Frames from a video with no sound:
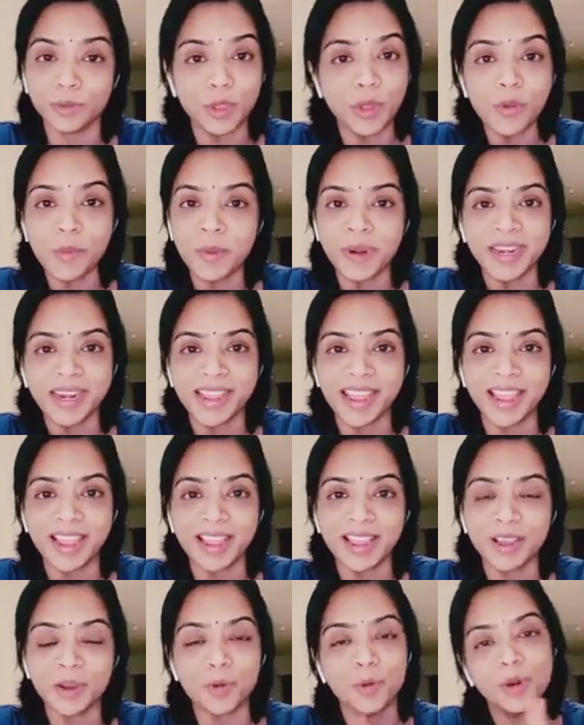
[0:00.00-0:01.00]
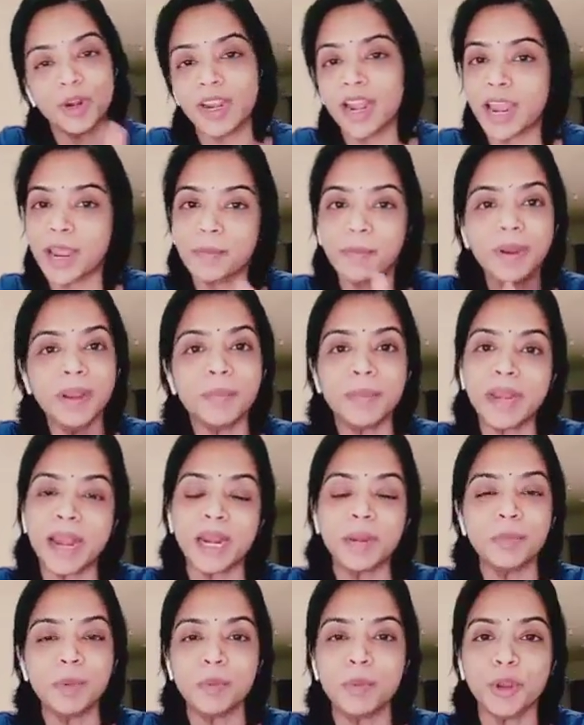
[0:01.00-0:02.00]
உதவி பண்ணியிருக்கீங்க உங்களை நான் எப்படி இப்படி
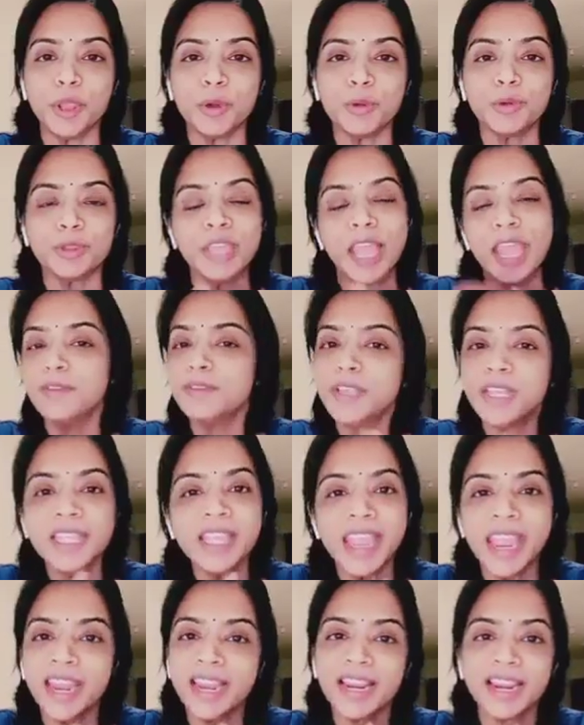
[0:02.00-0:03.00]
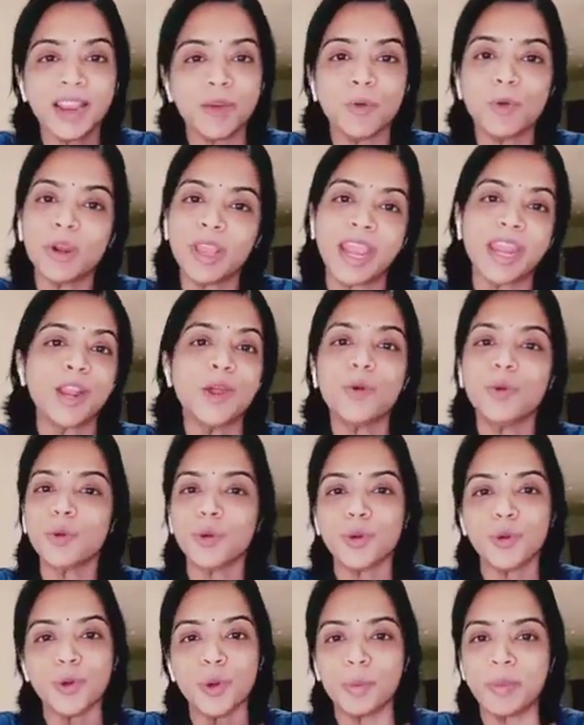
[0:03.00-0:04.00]
அனுப்ப முடியும் தயவு செய்து கேளுங்க நான் உங்களுக்கு என்ன
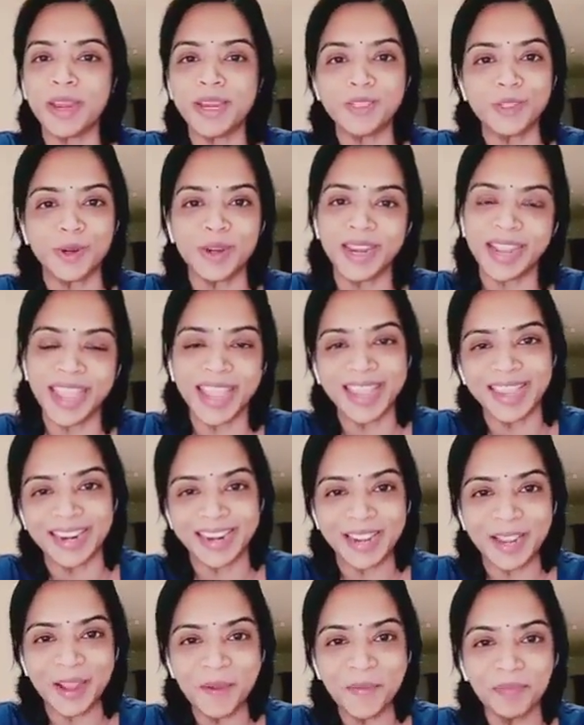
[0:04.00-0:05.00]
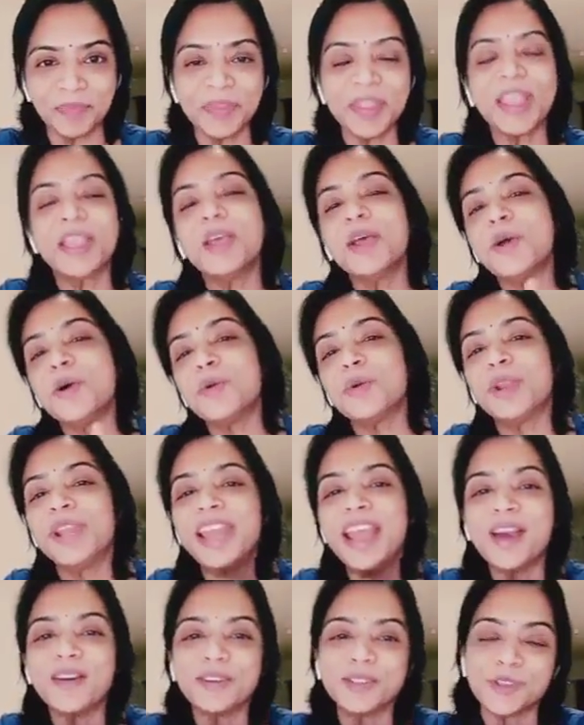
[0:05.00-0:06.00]
கொடுக்கணும் அப்படின்னு சொல்லிட்டு கேட்குறாங்க
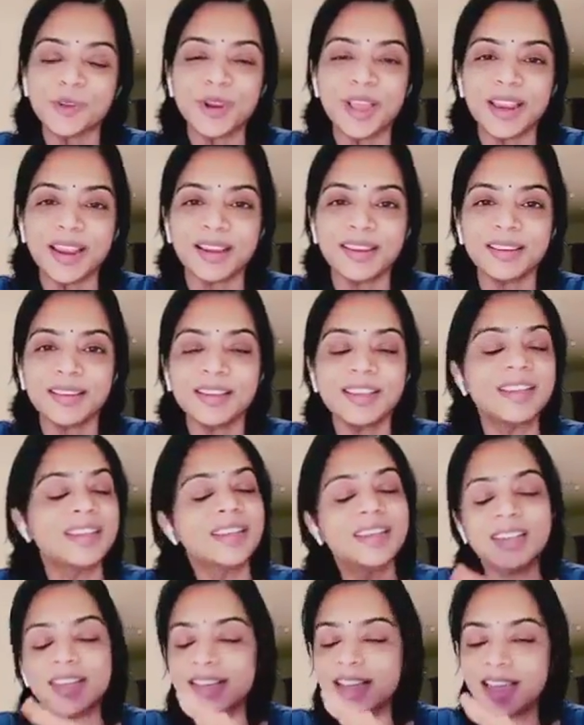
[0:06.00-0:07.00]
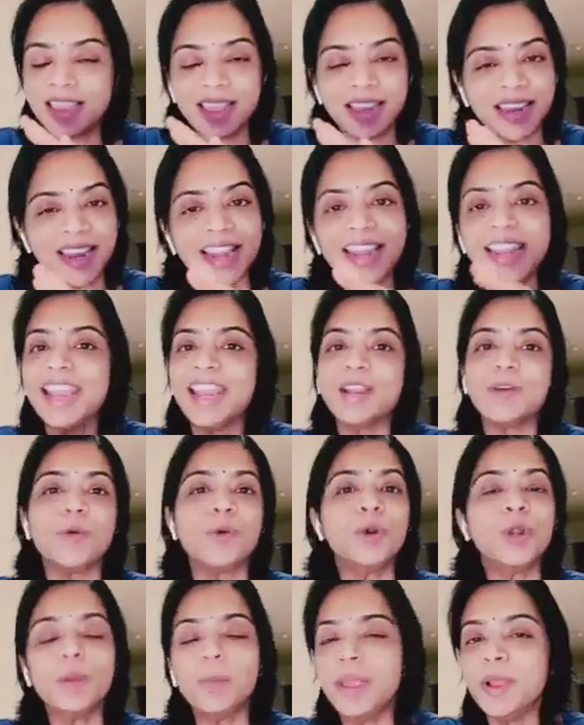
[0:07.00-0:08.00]
உடனே அவர் சொன்னாராம் அதெல்லாம் நீங்கள்
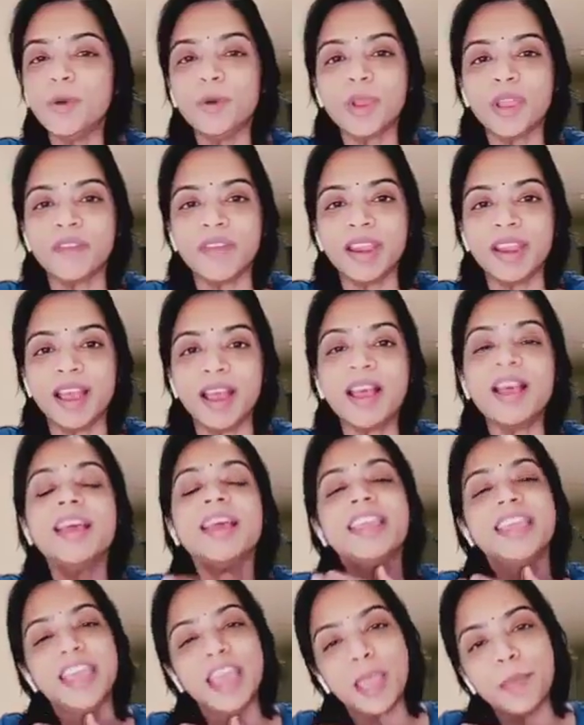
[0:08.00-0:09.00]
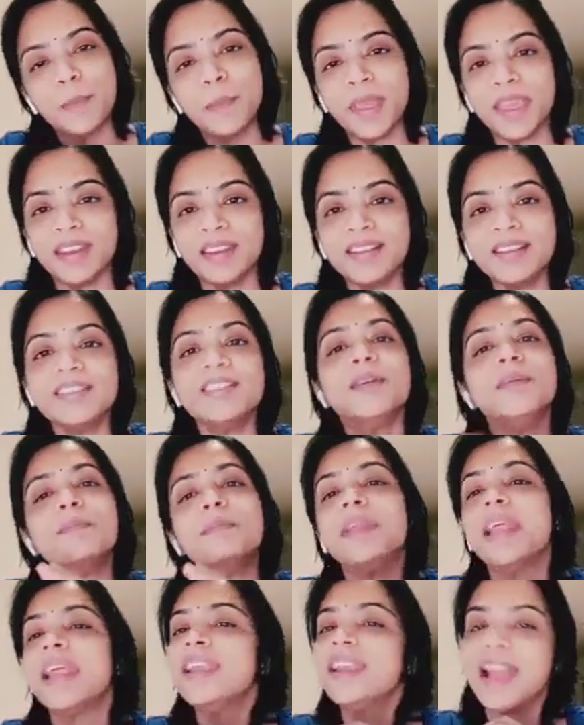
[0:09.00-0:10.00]
எனக்கு ஒன்றுமே கொடுக்க வேணாம் என் பேர்
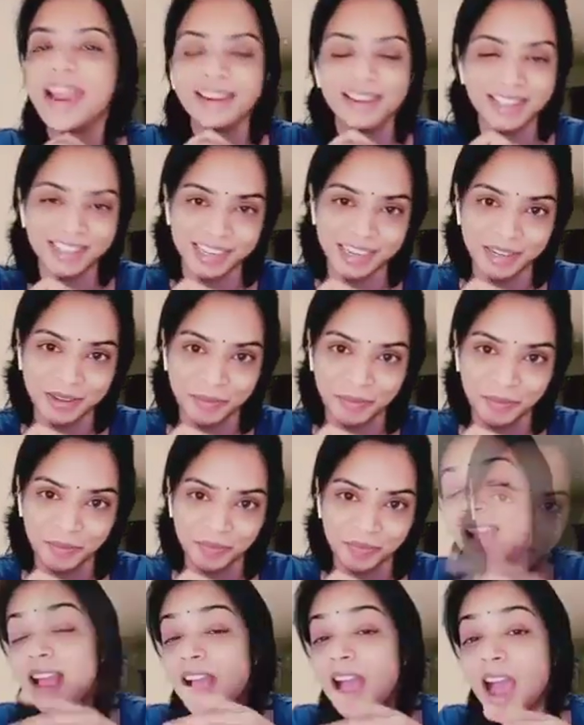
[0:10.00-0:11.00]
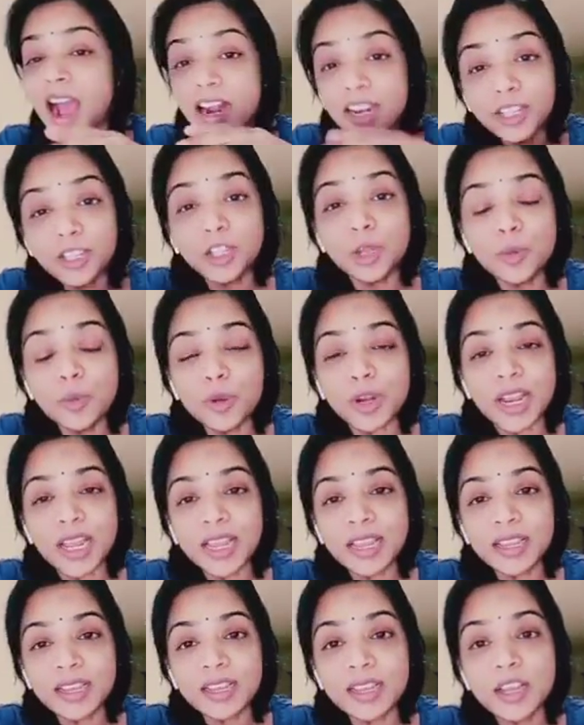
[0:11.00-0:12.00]
பிரெயின் ஆண்டர்சன் அடுத்த முறை
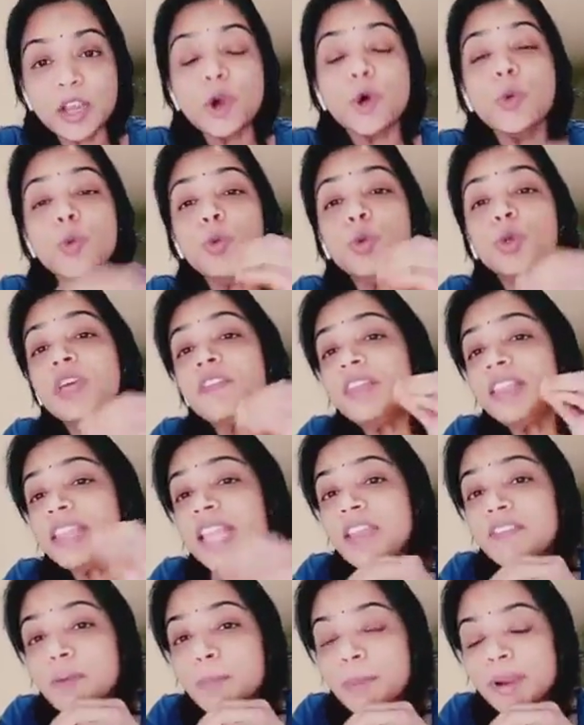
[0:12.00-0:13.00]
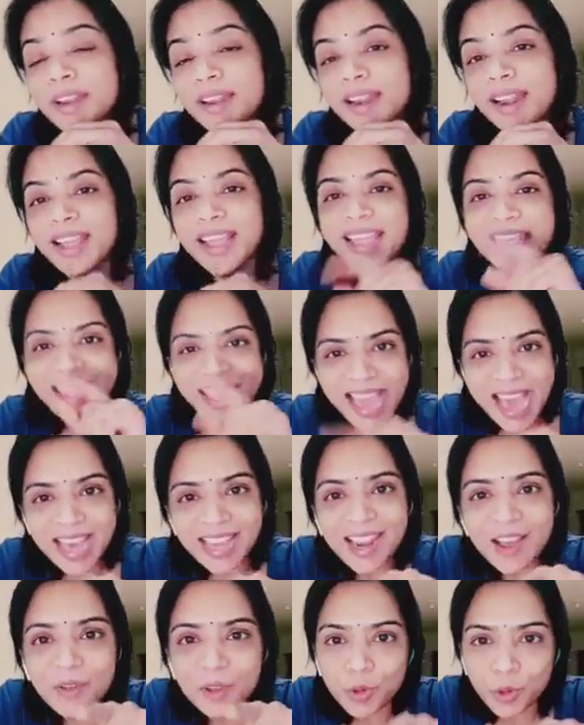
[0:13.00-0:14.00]
உதவி தேவைப்படுற
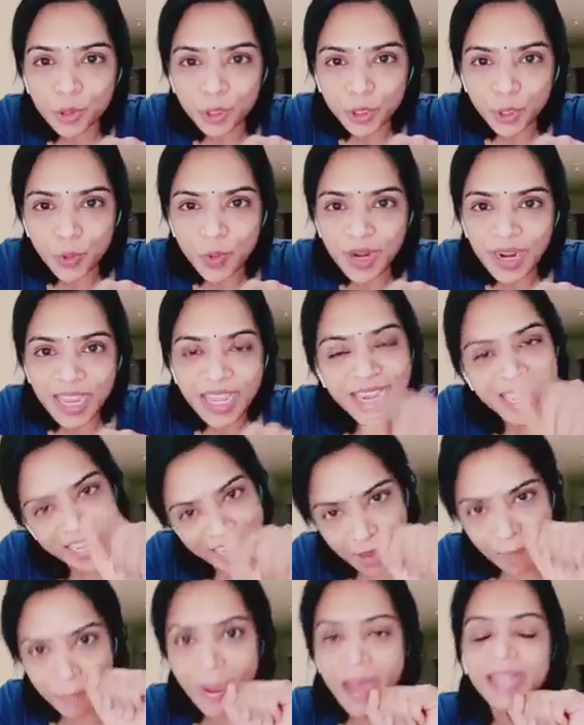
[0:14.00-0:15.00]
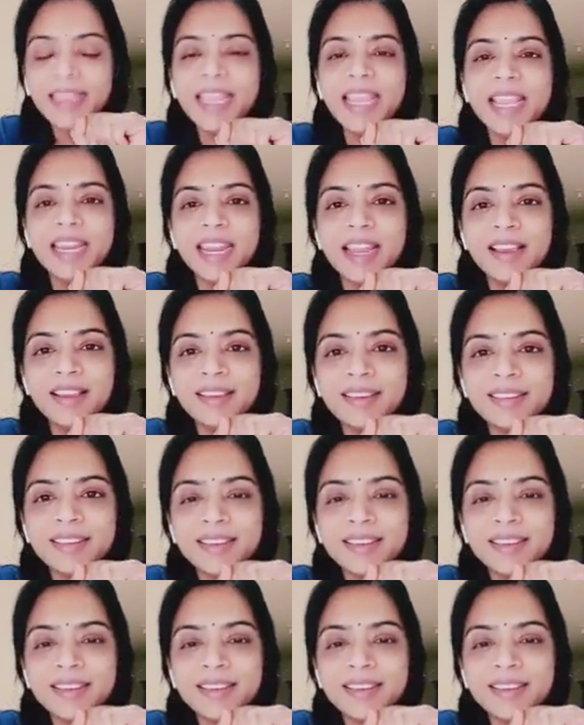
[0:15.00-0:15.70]
யாராவது ஒருத்தவங்களை நீங்கள் பாத்தீங்கன்னா